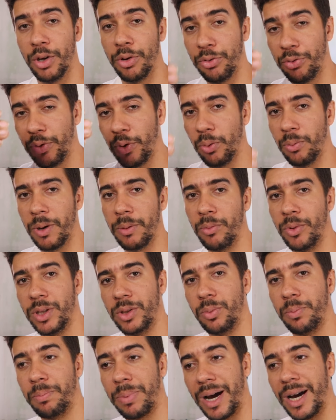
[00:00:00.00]
filma
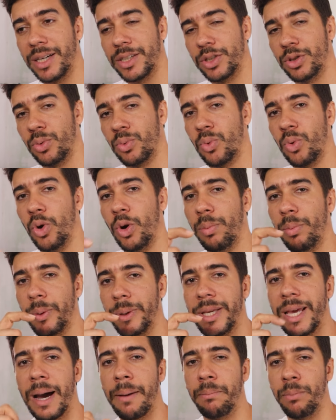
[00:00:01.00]
muito parte do corpo
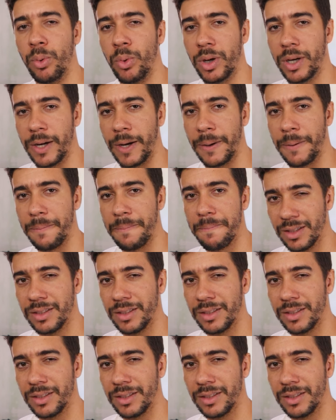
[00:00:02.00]
e a boca.